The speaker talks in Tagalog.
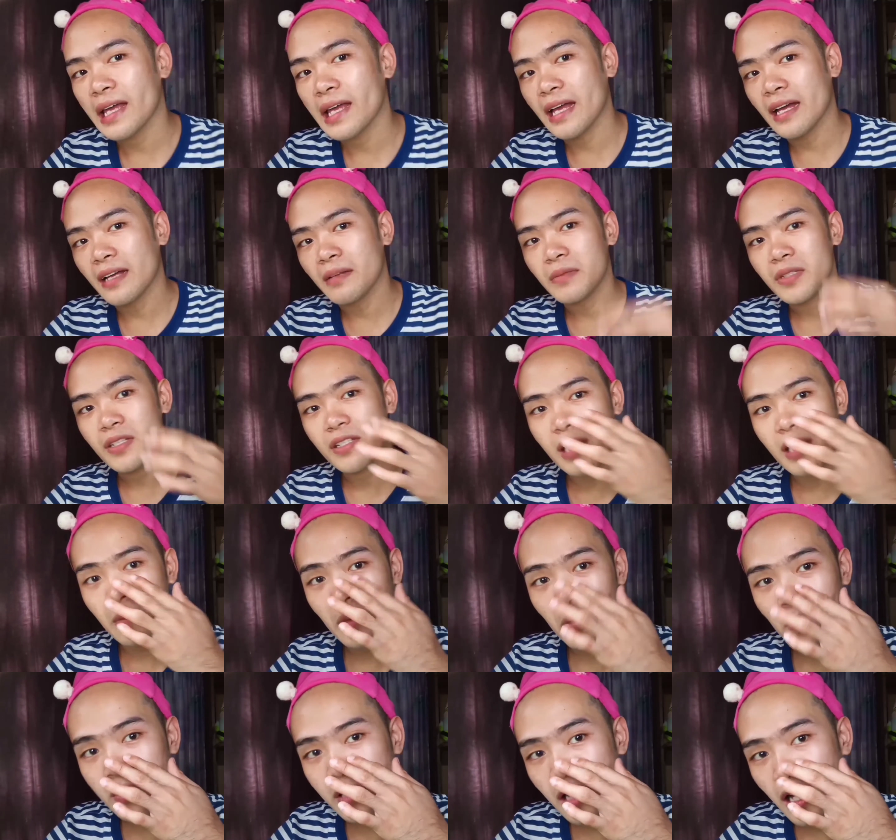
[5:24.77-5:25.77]
Ayan,
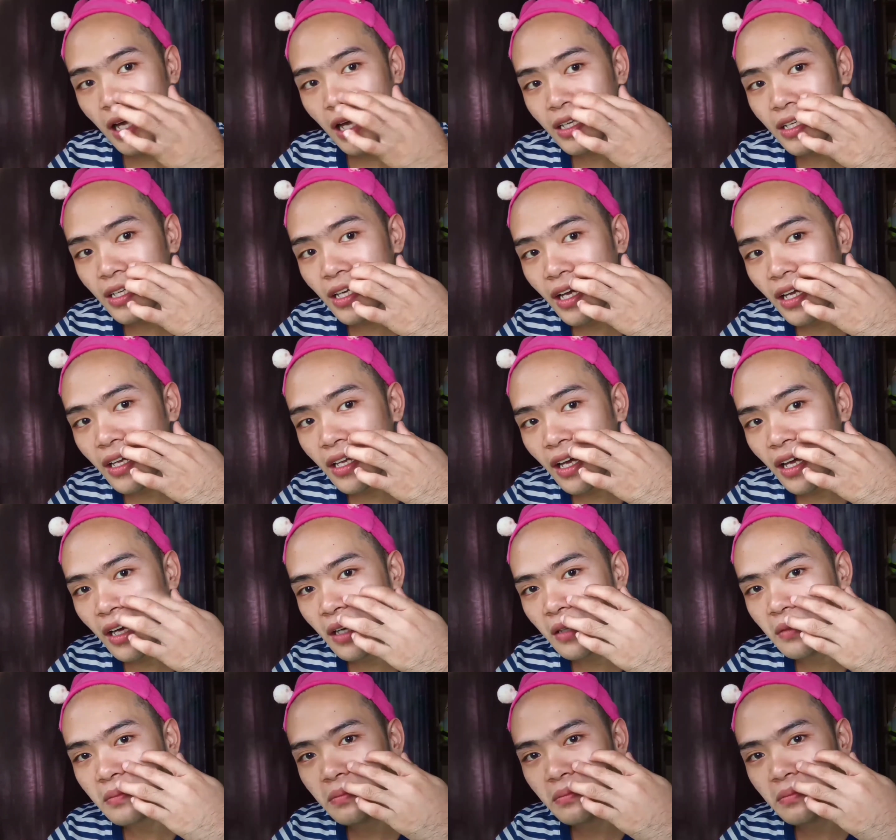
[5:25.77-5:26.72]
masasabi ko sa kanya na